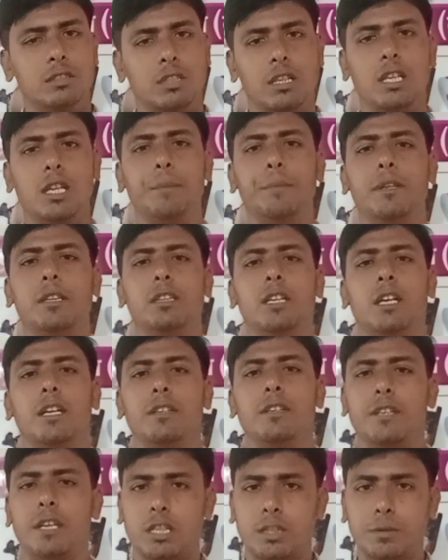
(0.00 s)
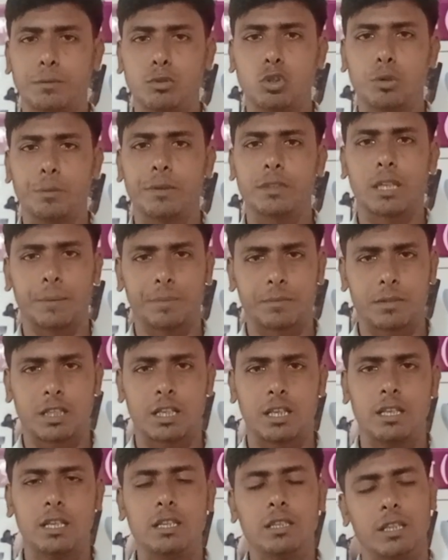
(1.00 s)
चलिए मिलते हैं नेक्स्ट वीडियो में तब तक
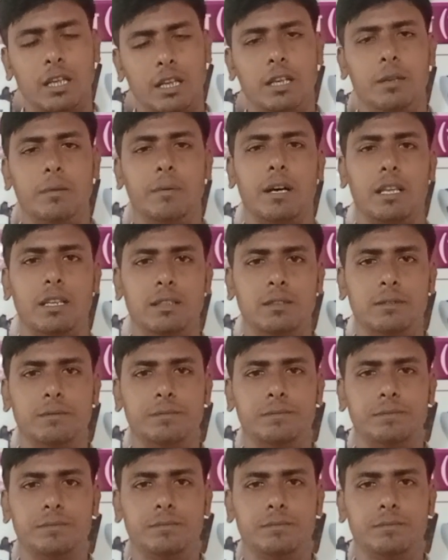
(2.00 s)
के लिए धन्यवाद